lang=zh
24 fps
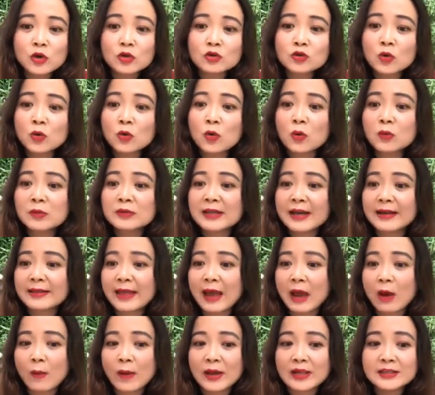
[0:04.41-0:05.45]
中共在
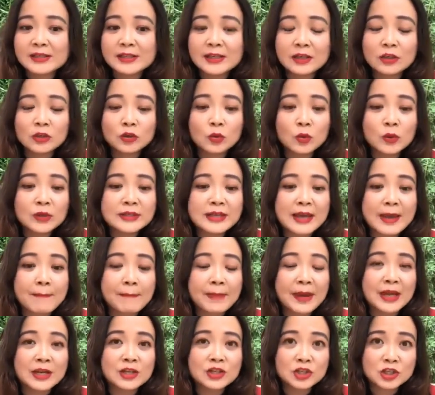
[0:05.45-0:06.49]
台湾经营多年，
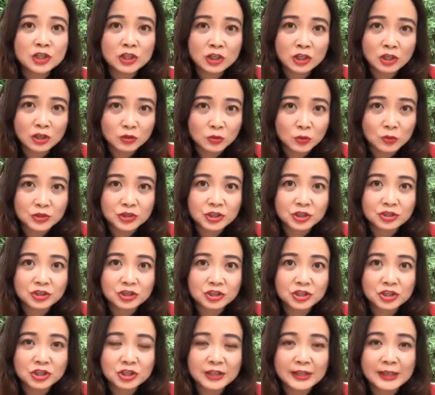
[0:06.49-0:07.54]
培植各种政治
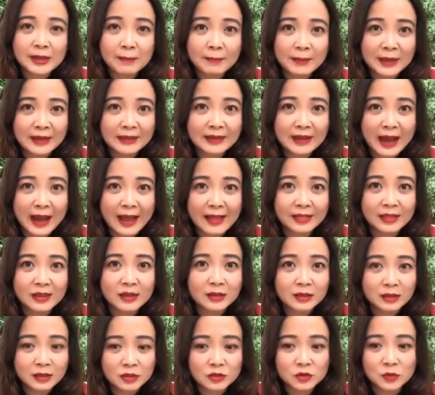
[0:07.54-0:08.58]
势力，明的暗的，
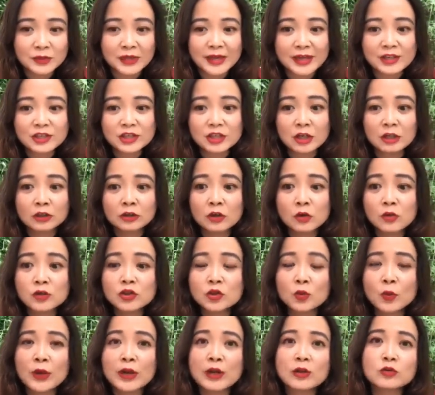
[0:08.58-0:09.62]
各种颜色，都
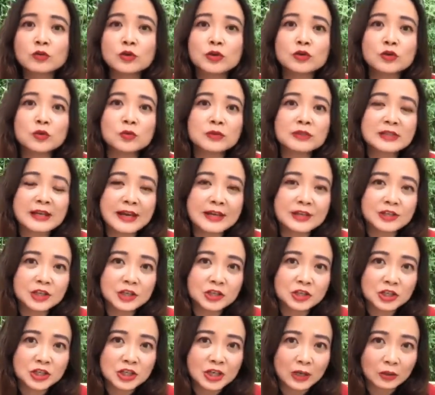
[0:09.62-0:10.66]
是为了最终在
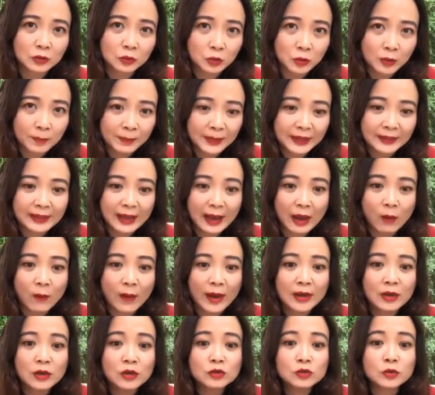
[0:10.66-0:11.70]
政治上吞并台
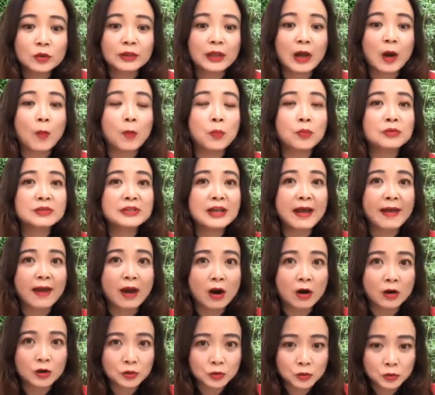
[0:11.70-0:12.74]
湾，做到不战
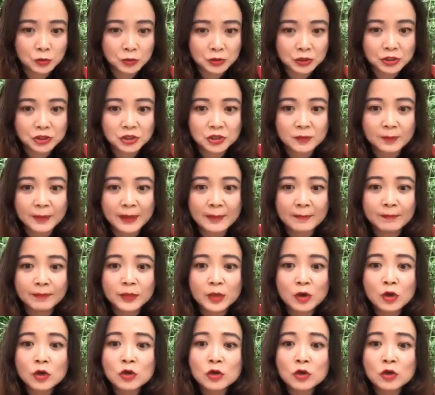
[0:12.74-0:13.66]
而屈人之兵。